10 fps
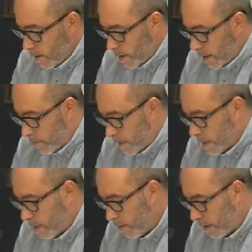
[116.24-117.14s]
En el
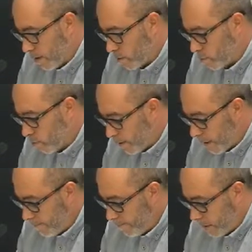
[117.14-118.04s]
pasado mes de
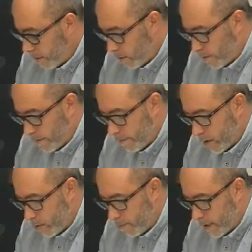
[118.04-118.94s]
octubre,
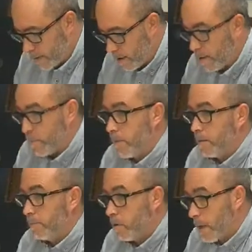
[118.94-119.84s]
Comenzaron obras de
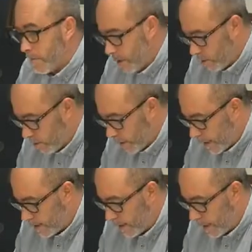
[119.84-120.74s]
repoblamiento
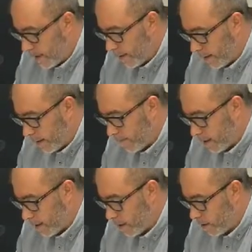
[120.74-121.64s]
vegetal y
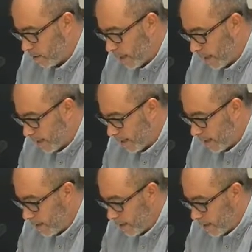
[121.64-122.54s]
rehabilitación del
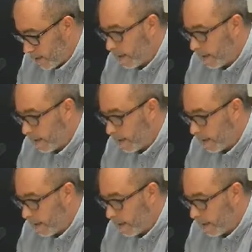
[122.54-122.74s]
área sin que